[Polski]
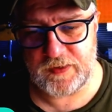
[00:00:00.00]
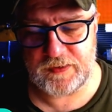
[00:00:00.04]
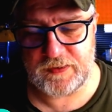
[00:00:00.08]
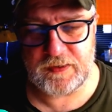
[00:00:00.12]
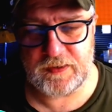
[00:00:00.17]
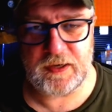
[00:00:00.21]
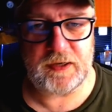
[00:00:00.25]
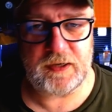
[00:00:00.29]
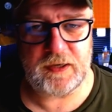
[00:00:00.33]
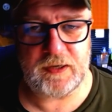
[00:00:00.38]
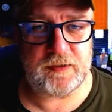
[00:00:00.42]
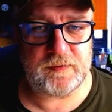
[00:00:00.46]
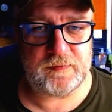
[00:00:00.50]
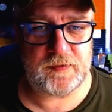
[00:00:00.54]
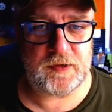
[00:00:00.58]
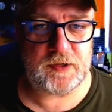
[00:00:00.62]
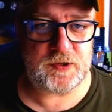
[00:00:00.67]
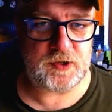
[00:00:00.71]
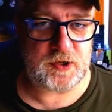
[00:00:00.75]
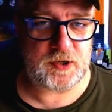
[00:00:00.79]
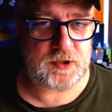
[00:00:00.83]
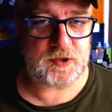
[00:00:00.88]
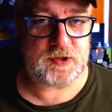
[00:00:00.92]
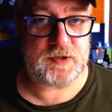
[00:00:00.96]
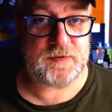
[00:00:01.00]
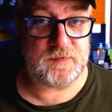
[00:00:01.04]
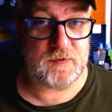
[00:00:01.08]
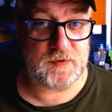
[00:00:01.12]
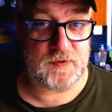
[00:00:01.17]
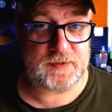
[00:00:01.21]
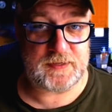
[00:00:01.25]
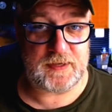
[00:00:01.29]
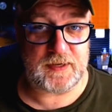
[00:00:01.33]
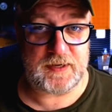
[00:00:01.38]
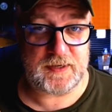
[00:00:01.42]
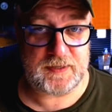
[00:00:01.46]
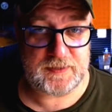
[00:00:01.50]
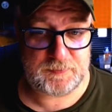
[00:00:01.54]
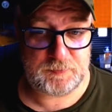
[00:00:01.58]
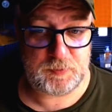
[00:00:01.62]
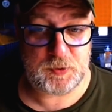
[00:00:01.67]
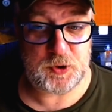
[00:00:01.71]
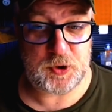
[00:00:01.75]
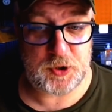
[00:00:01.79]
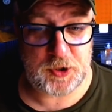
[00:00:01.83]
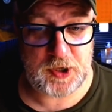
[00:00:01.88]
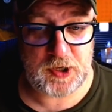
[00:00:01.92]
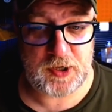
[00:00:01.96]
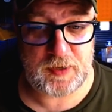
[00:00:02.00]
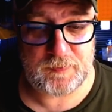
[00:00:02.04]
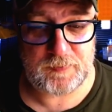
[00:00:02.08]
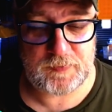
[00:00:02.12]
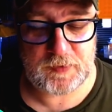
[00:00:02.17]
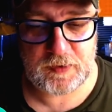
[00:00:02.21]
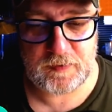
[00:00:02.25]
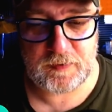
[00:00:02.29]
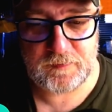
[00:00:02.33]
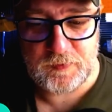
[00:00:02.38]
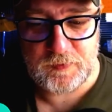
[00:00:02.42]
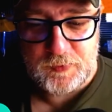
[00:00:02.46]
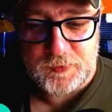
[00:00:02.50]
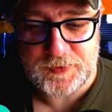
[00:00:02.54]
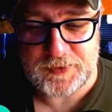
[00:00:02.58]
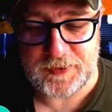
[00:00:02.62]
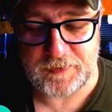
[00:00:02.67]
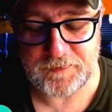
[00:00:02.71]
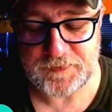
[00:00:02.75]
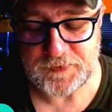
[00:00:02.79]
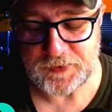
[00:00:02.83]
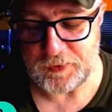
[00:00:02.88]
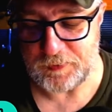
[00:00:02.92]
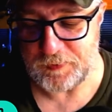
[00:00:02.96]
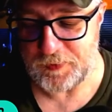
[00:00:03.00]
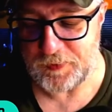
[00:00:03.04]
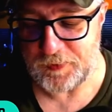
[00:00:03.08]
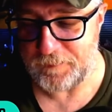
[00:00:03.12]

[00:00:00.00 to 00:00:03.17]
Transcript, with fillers: negatywne rzeczy związane z posiadaniem tego wirusa w sobie.